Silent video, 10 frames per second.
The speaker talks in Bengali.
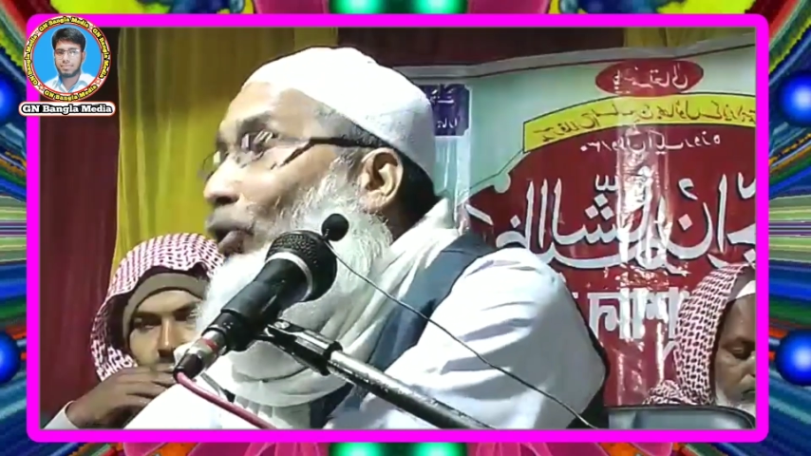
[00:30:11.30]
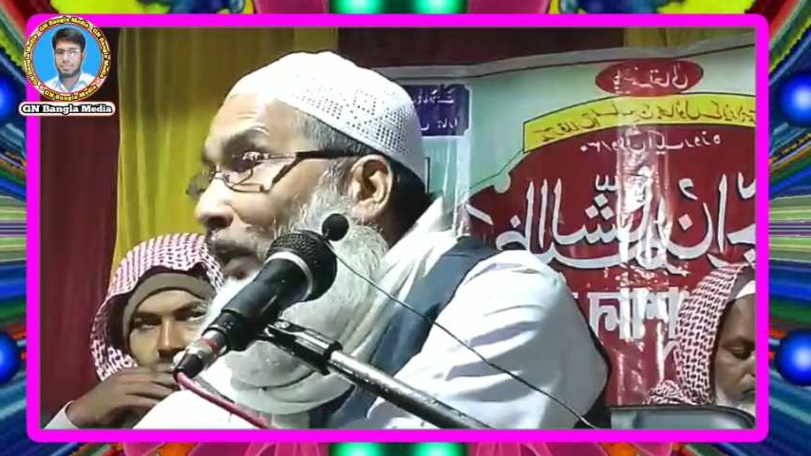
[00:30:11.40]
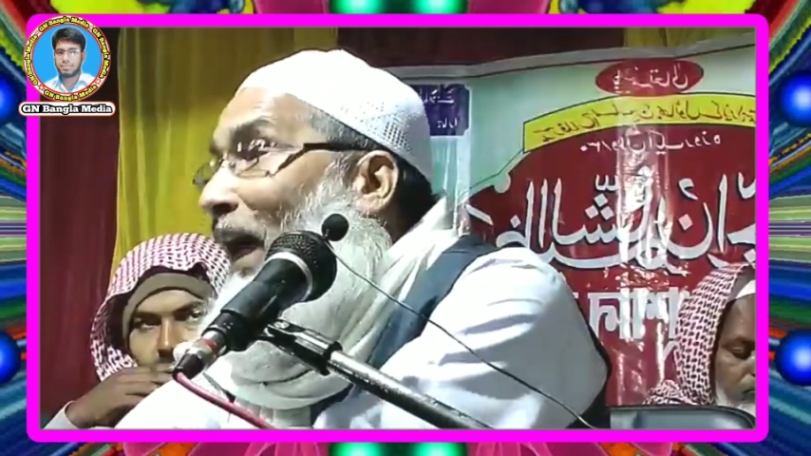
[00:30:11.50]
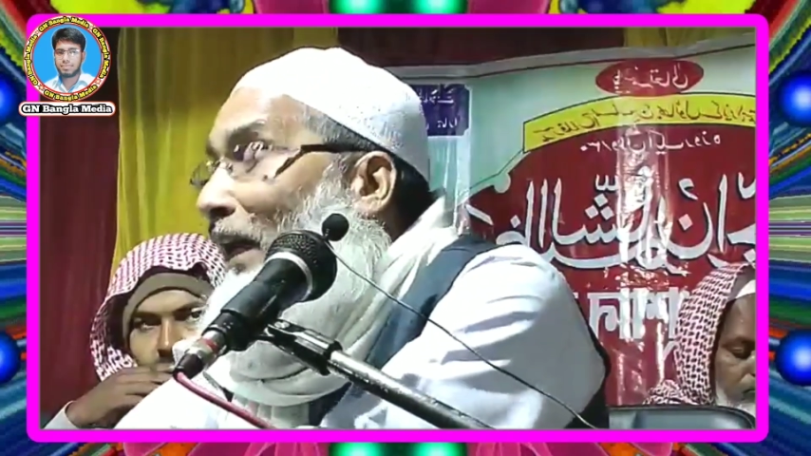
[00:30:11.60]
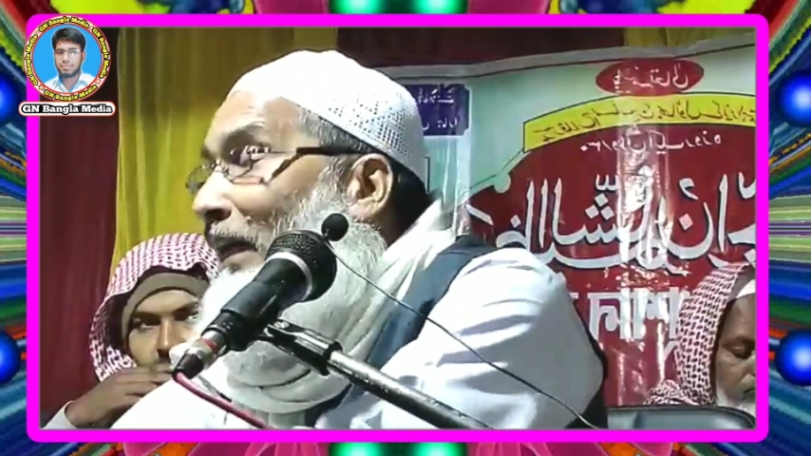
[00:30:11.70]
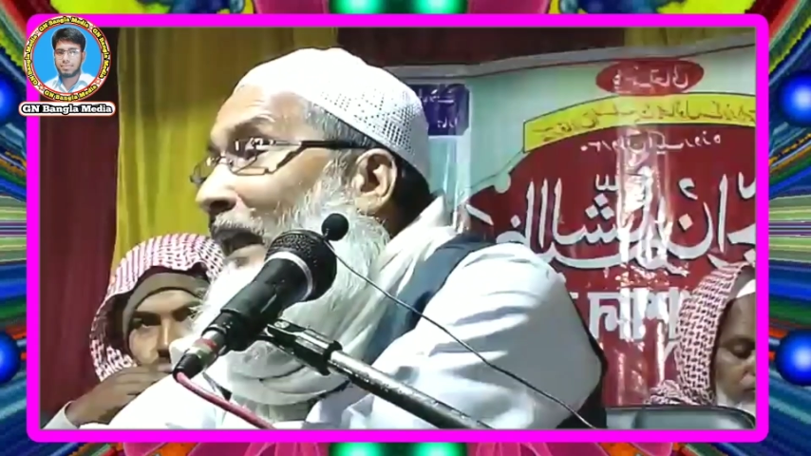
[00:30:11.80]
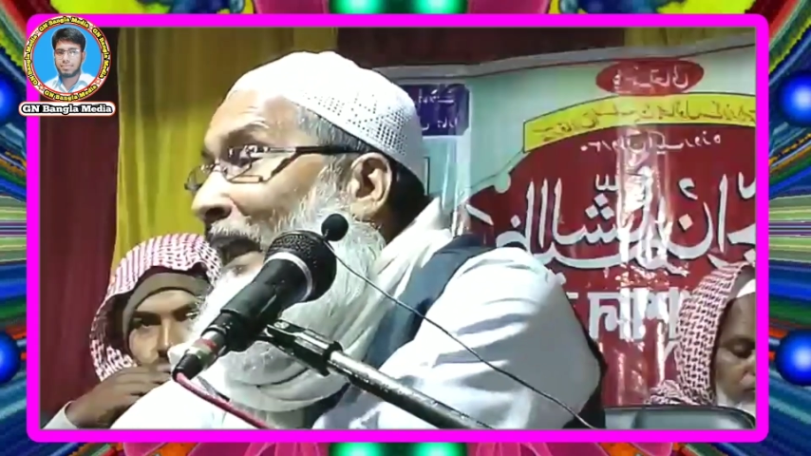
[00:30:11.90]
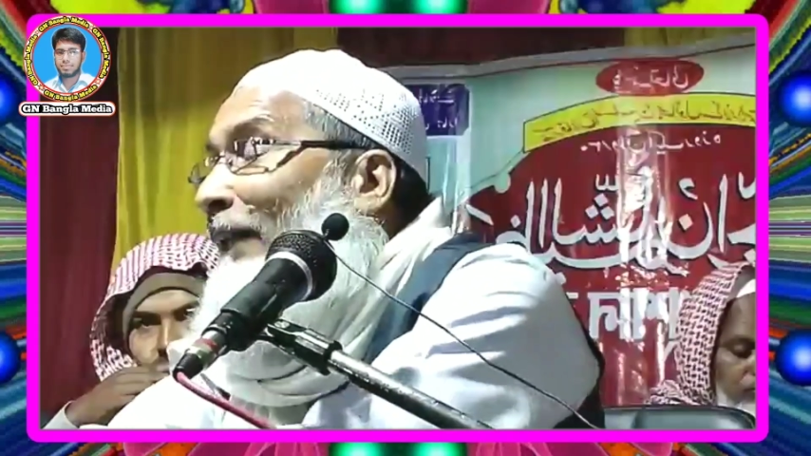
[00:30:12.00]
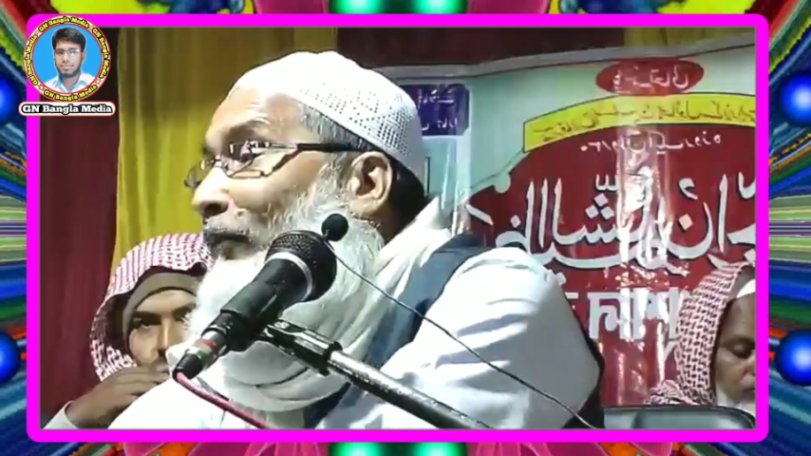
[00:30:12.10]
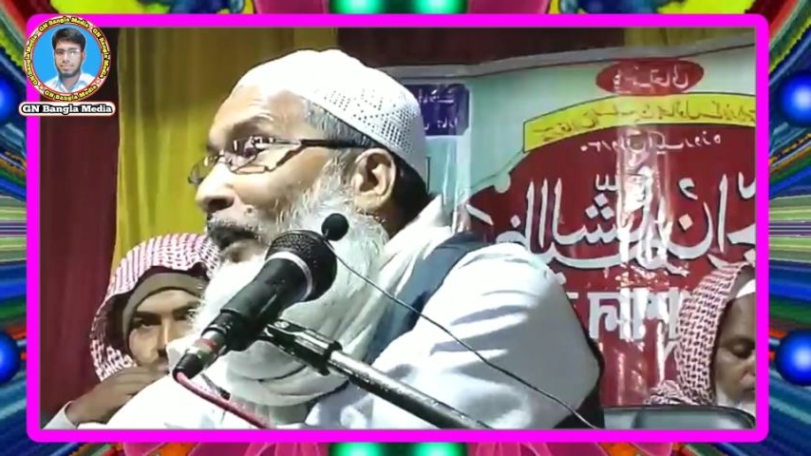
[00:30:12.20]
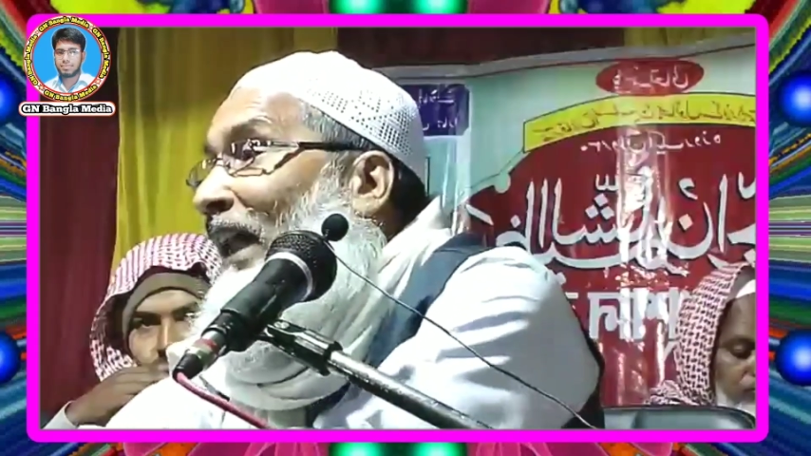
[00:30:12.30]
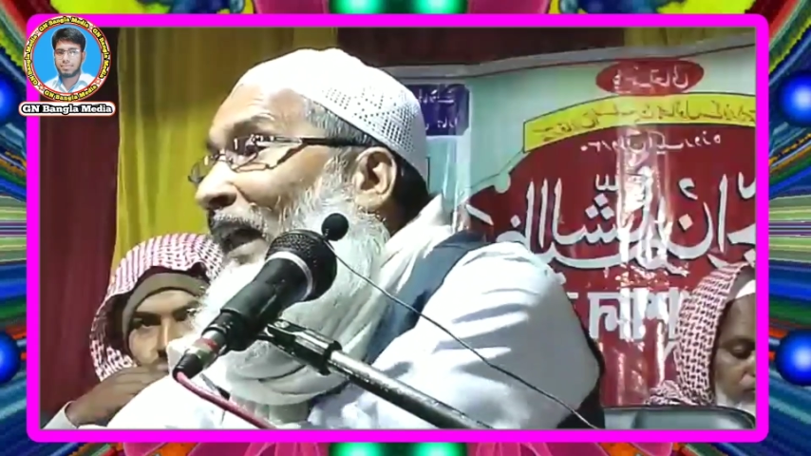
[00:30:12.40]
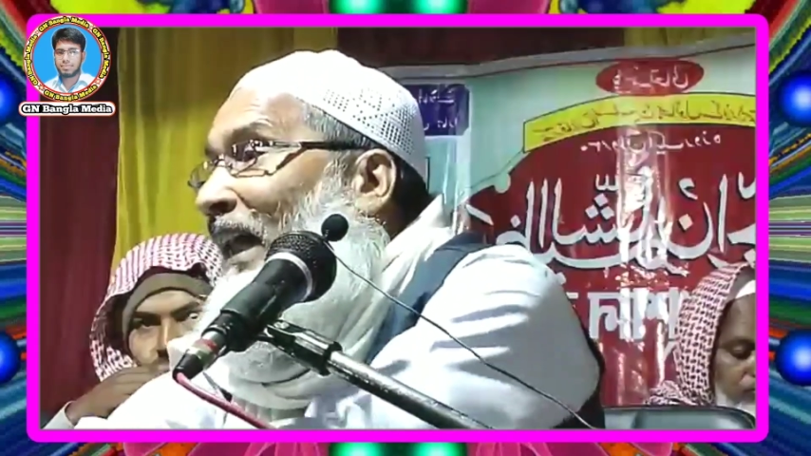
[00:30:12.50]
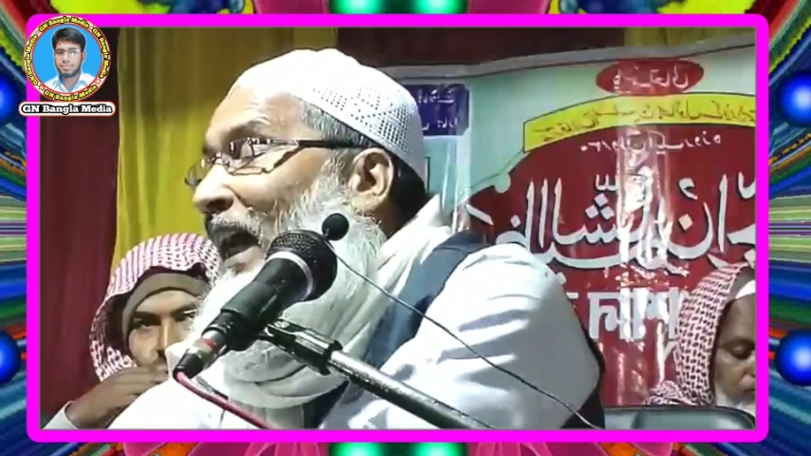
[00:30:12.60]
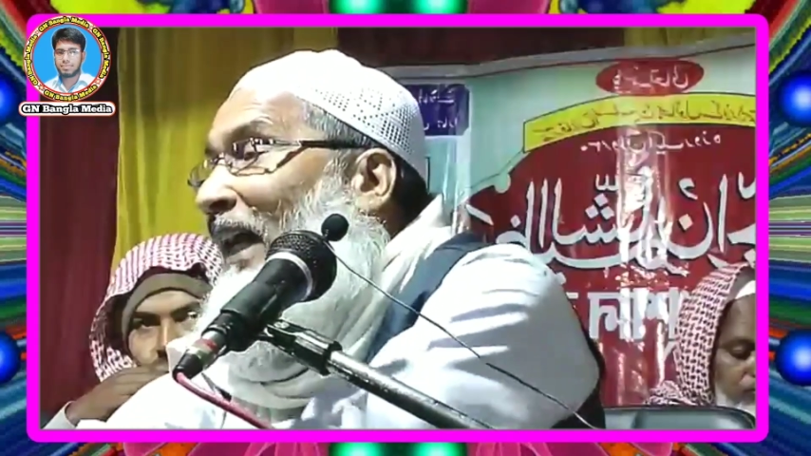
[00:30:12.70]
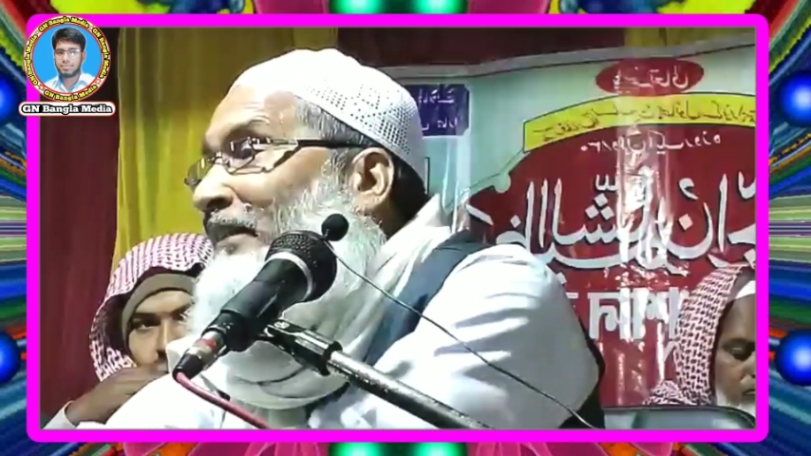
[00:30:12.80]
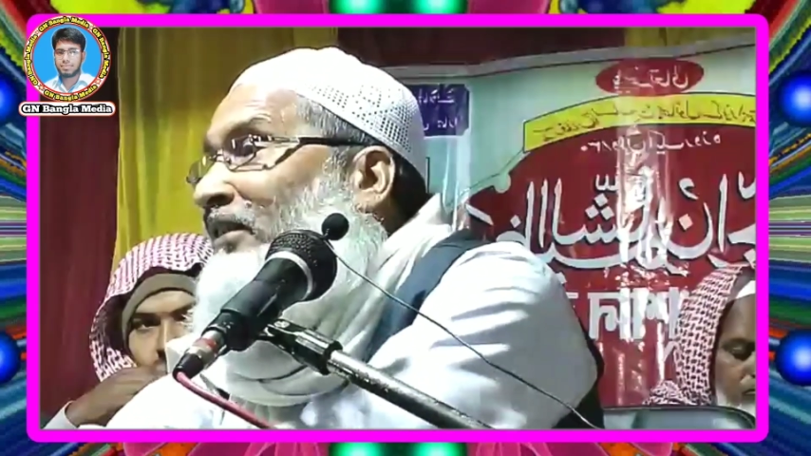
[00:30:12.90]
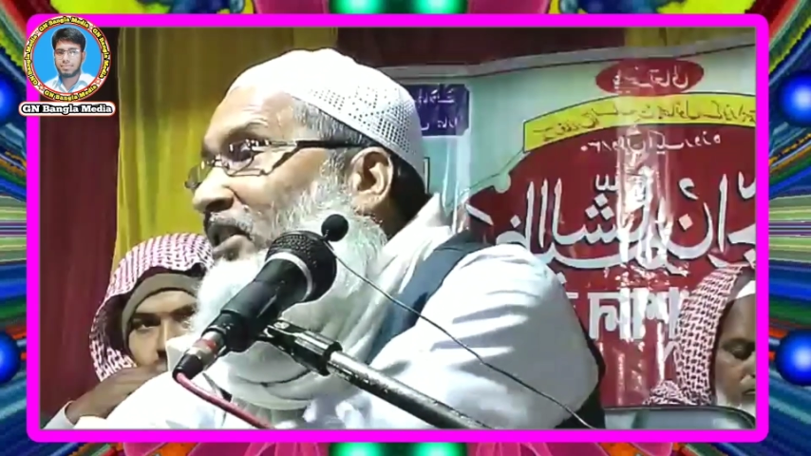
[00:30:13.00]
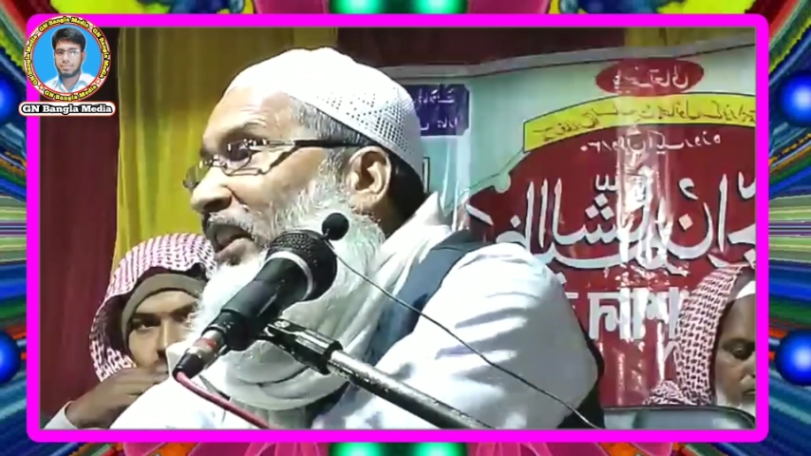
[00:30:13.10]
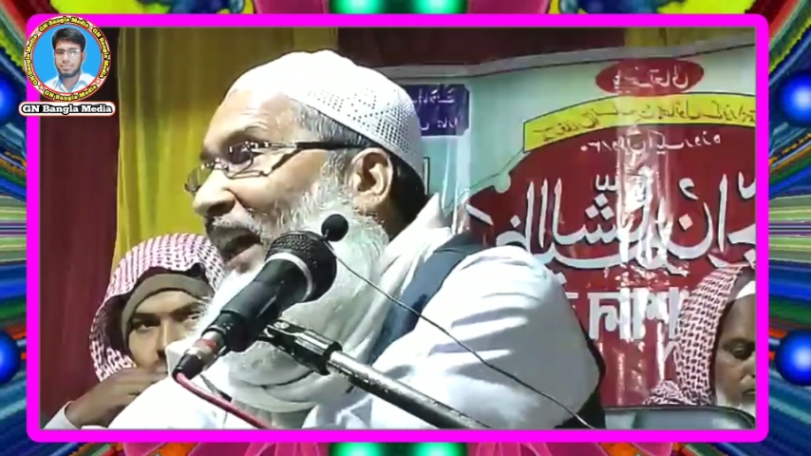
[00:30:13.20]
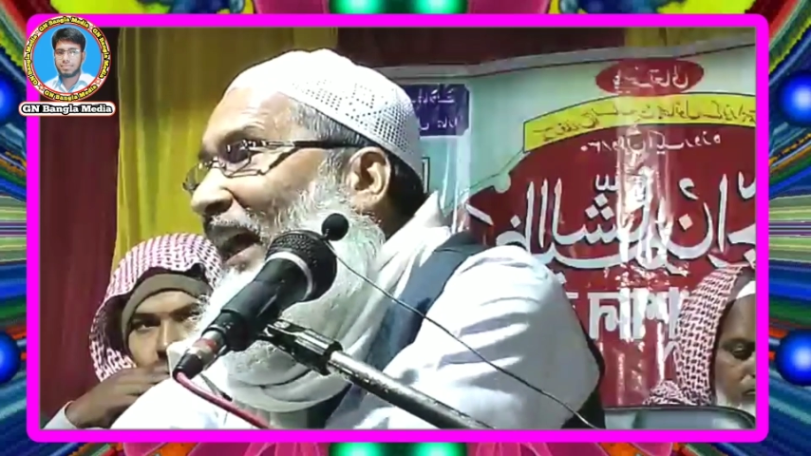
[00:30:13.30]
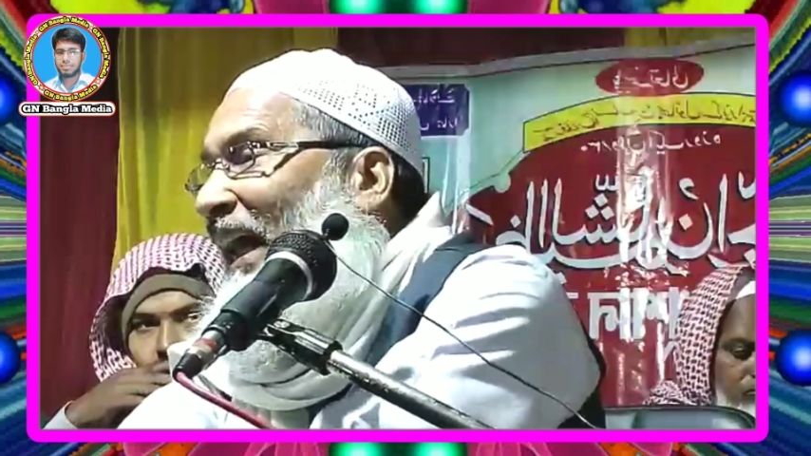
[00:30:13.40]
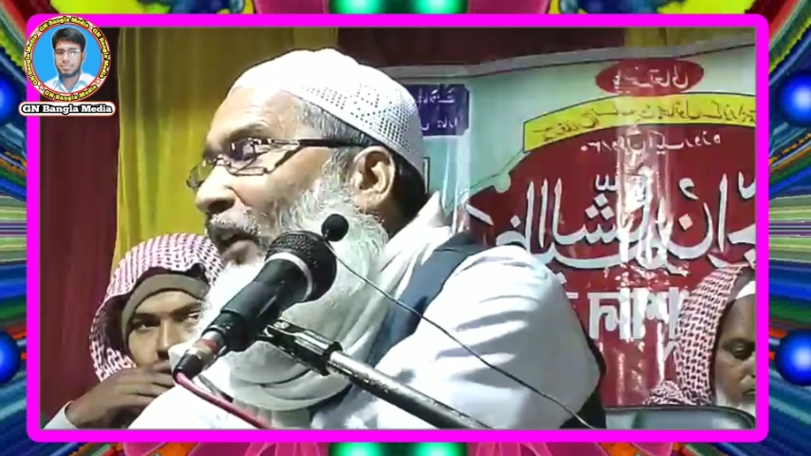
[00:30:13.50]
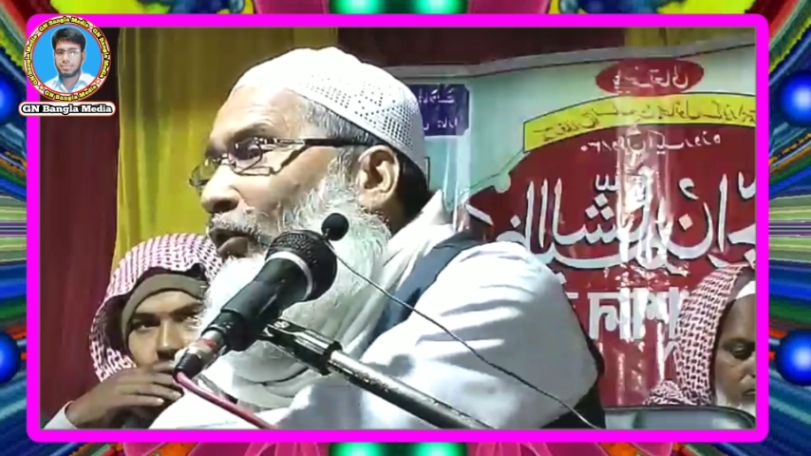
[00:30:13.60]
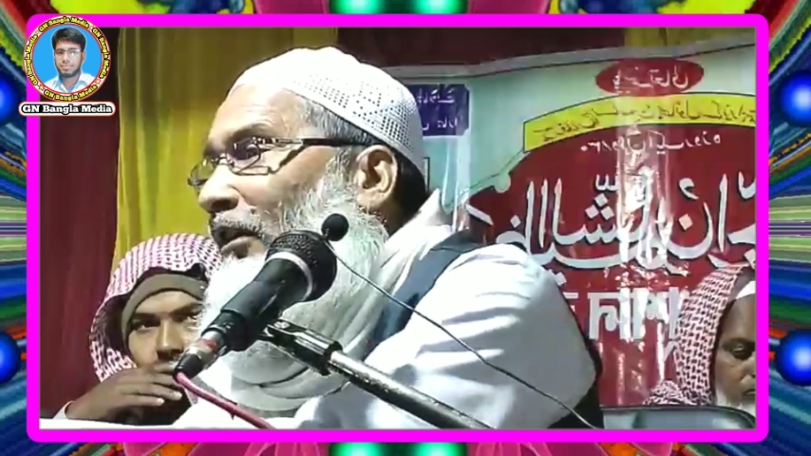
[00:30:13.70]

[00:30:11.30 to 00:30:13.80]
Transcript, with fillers: কোরআন কি বলে কাঁদছে এই